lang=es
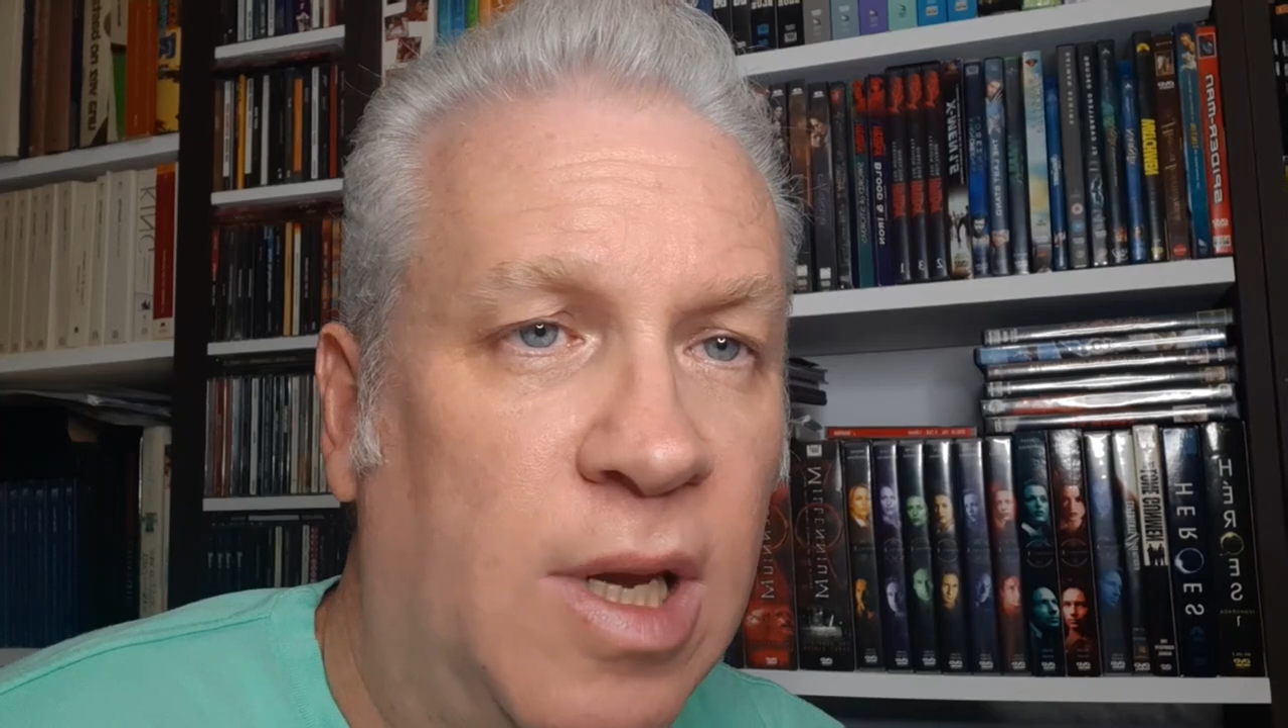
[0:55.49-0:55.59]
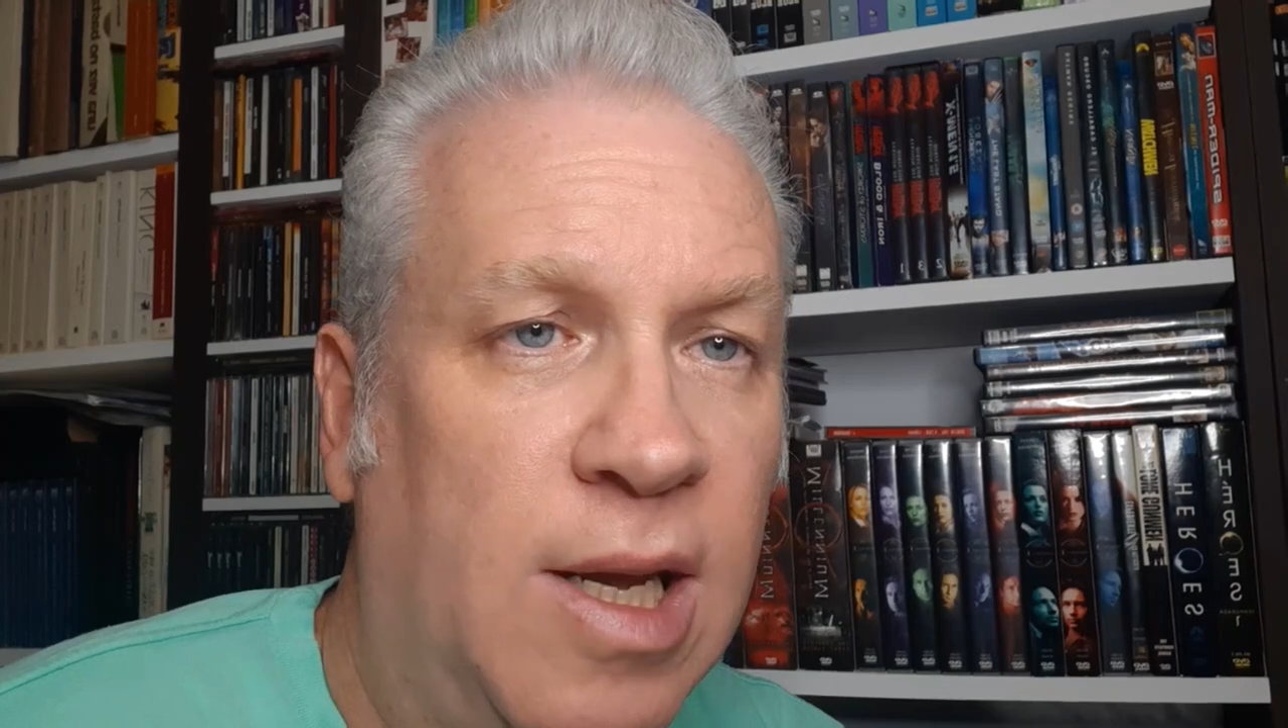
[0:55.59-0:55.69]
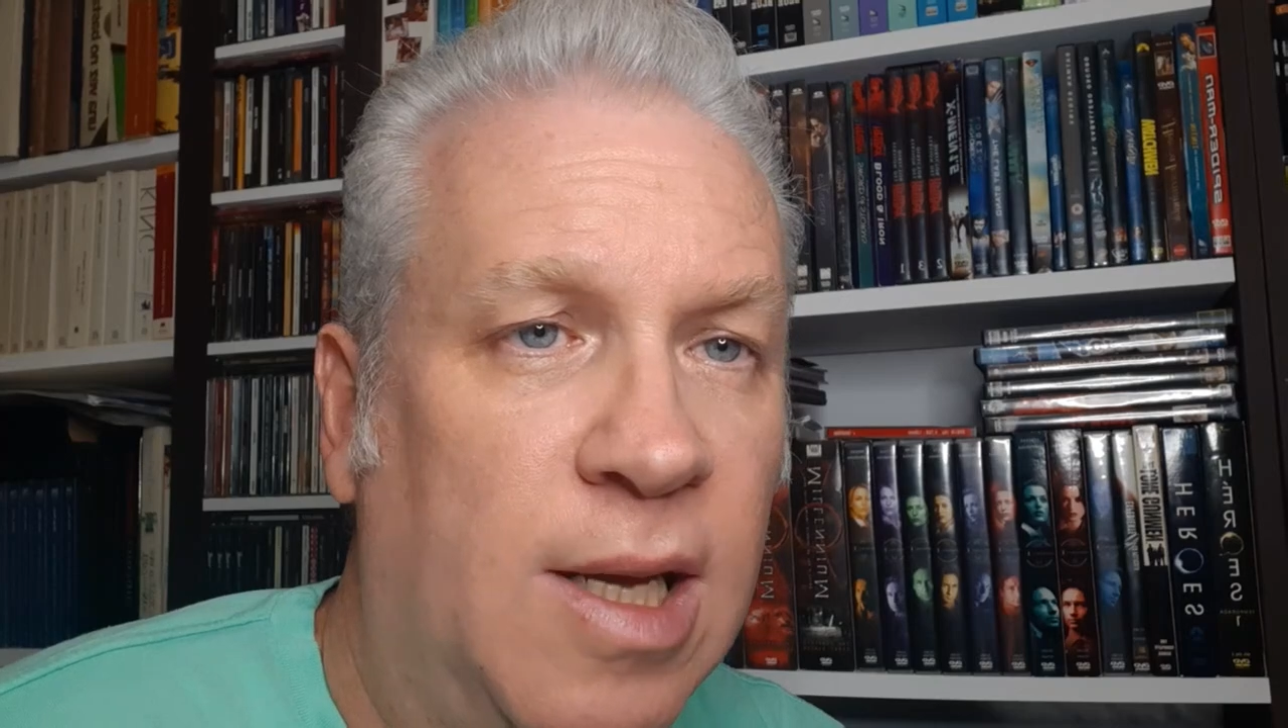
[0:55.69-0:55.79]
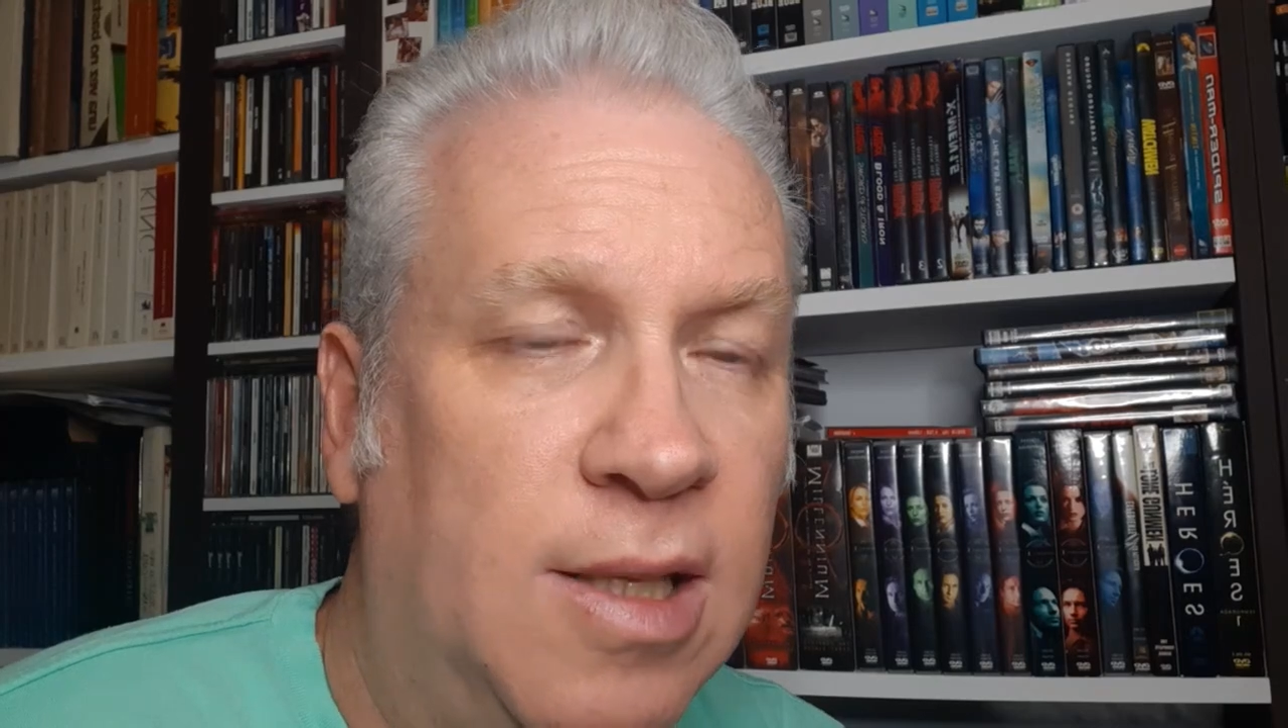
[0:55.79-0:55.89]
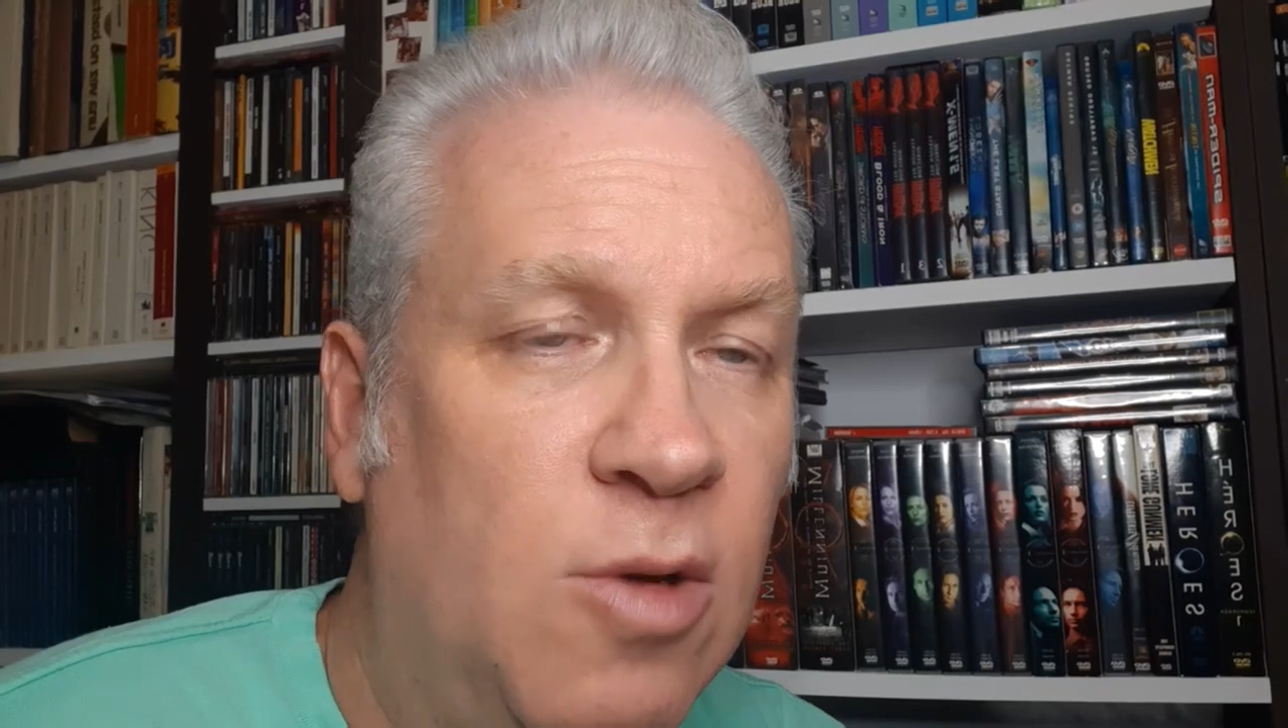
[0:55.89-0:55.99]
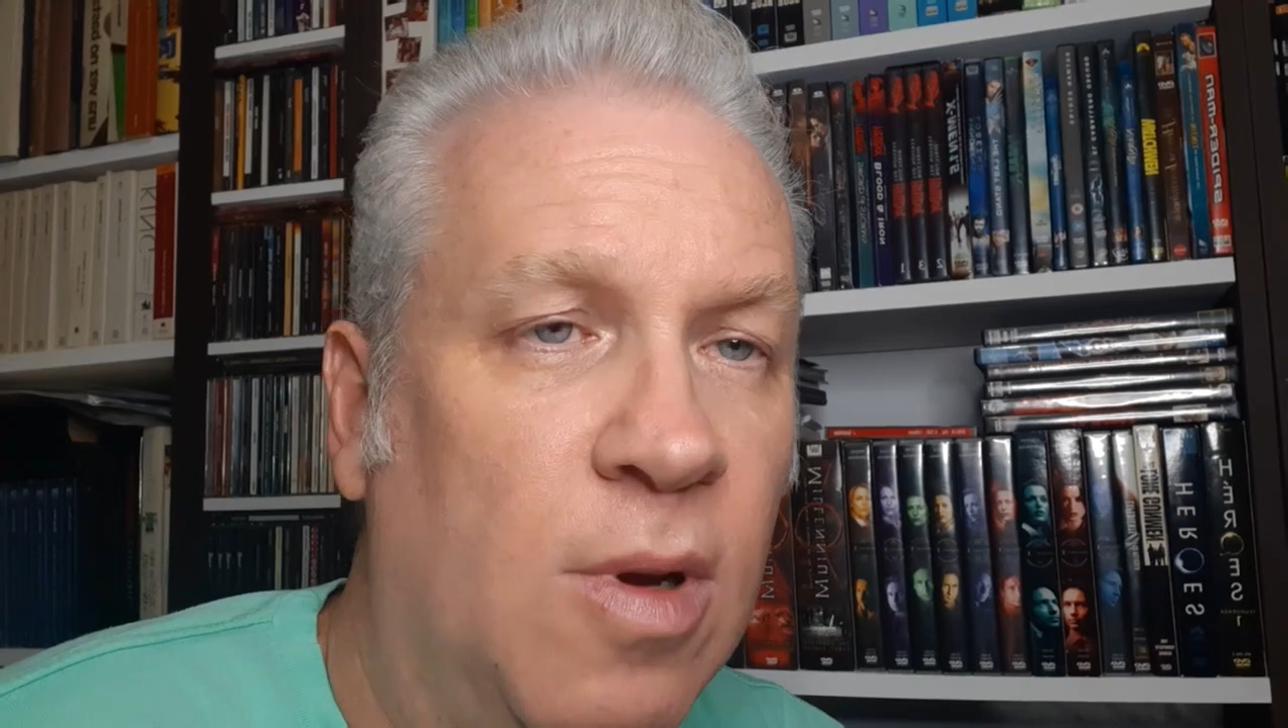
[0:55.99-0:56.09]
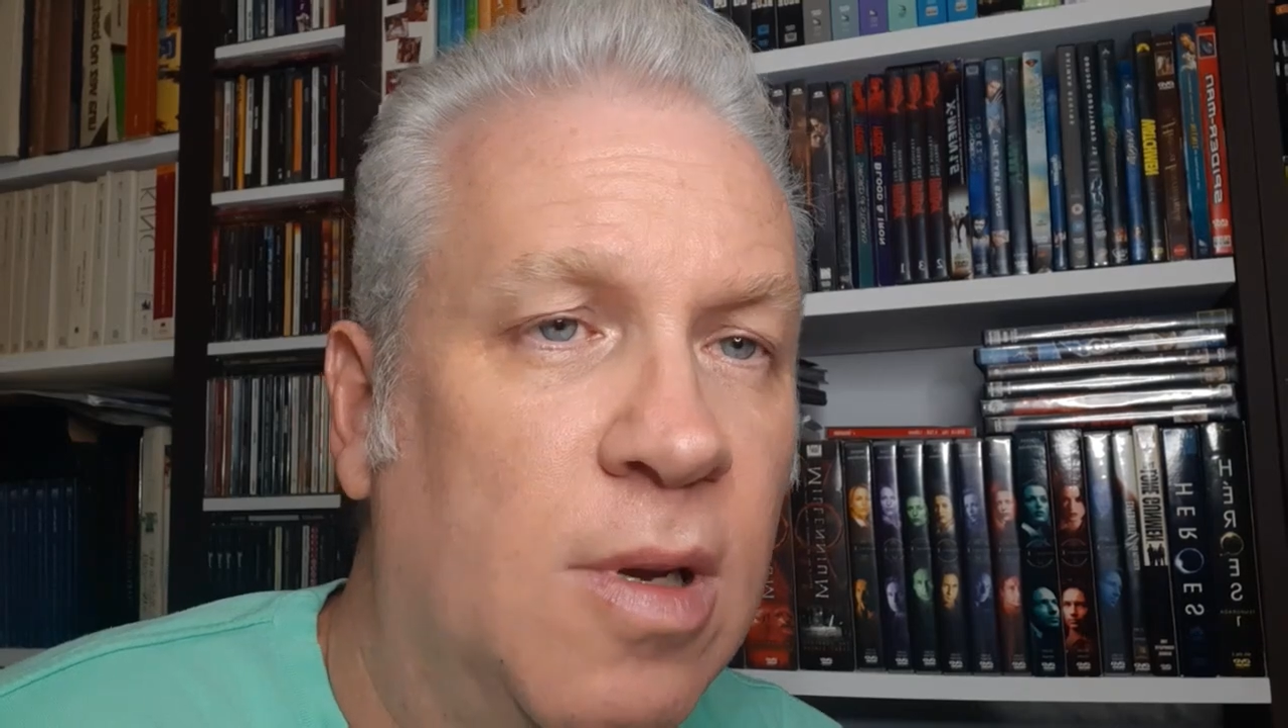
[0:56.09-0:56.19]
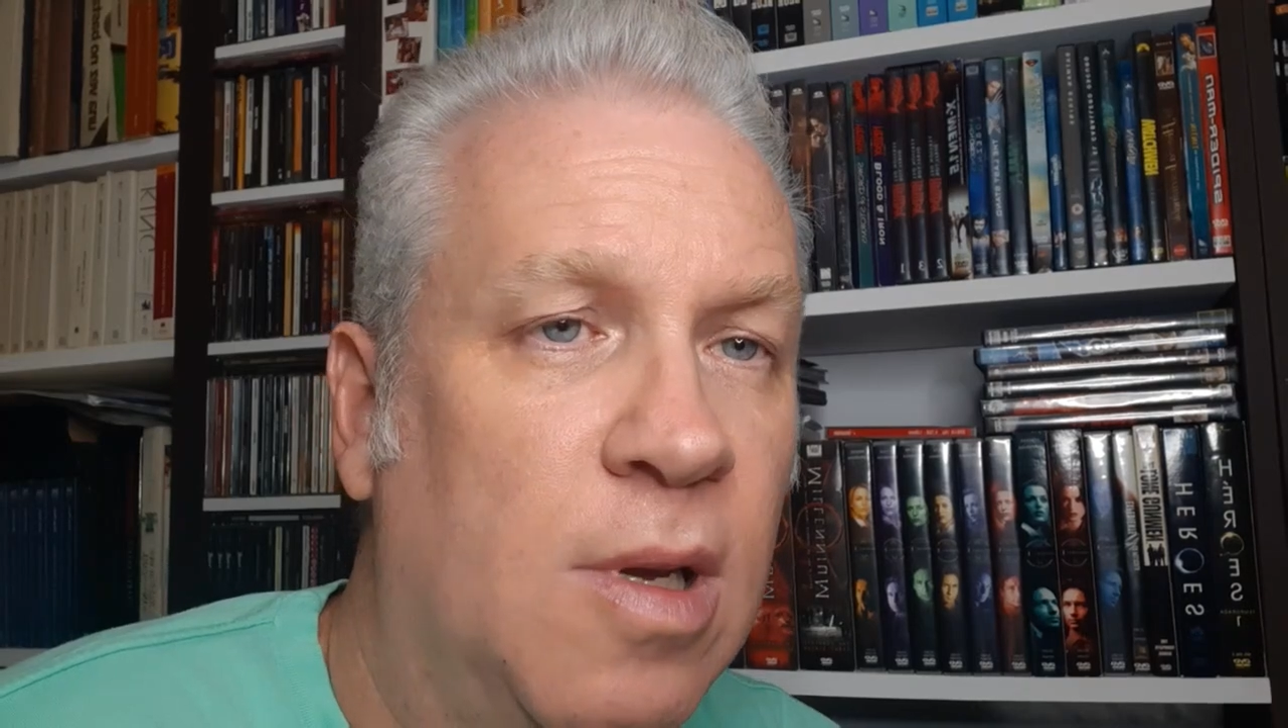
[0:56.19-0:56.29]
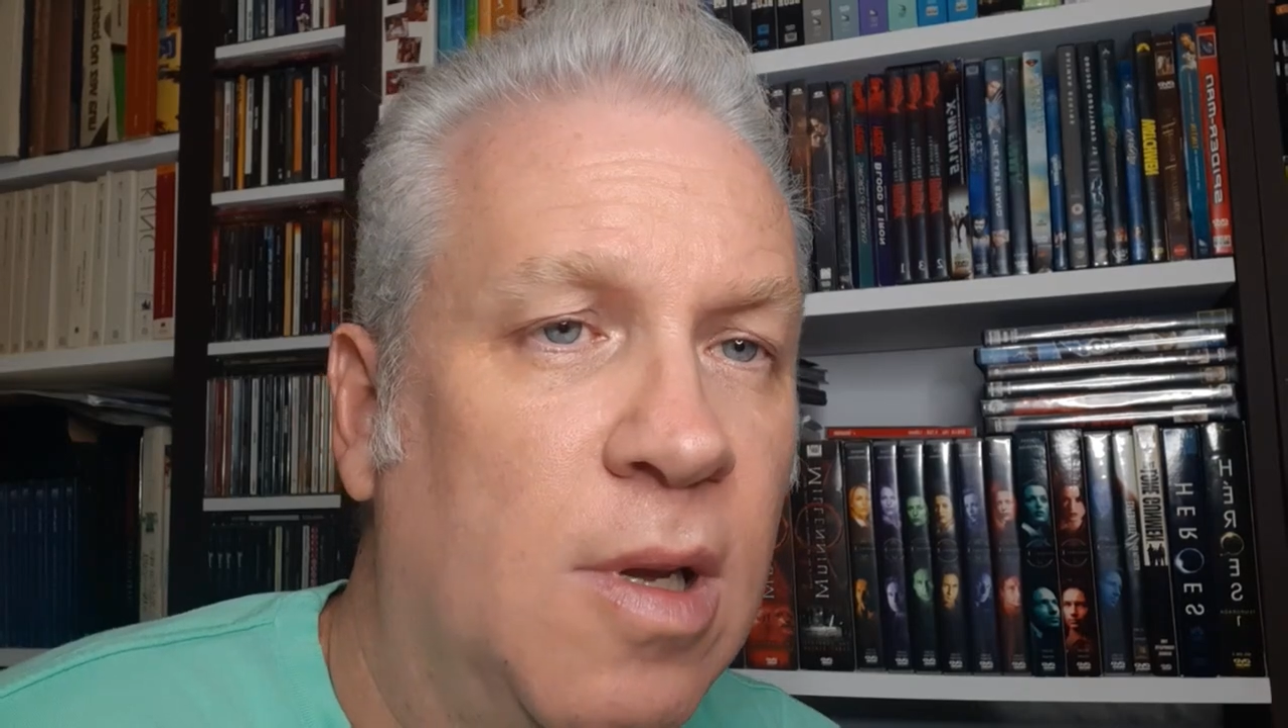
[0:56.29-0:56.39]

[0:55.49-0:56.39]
negativa,